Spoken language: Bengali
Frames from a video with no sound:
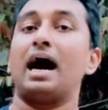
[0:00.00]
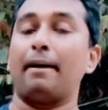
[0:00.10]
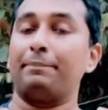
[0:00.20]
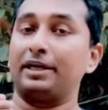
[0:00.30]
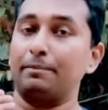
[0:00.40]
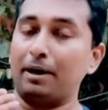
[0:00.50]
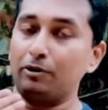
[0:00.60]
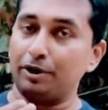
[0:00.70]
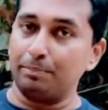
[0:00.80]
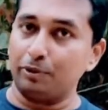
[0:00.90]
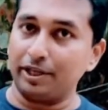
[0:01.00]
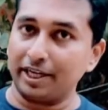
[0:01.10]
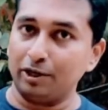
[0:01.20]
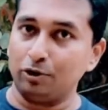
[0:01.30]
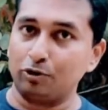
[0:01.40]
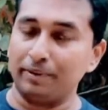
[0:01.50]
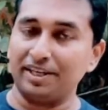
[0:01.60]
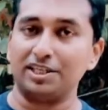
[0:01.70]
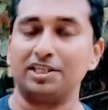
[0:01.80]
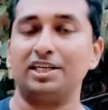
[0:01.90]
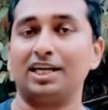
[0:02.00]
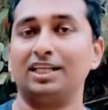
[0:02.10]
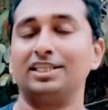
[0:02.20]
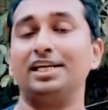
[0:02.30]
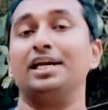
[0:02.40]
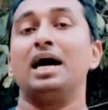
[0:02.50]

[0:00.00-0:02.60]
আপনি কি ভালো রিপোর্টিং অ্যান্ড ডকুমেন্টেশনের কাজ জানেন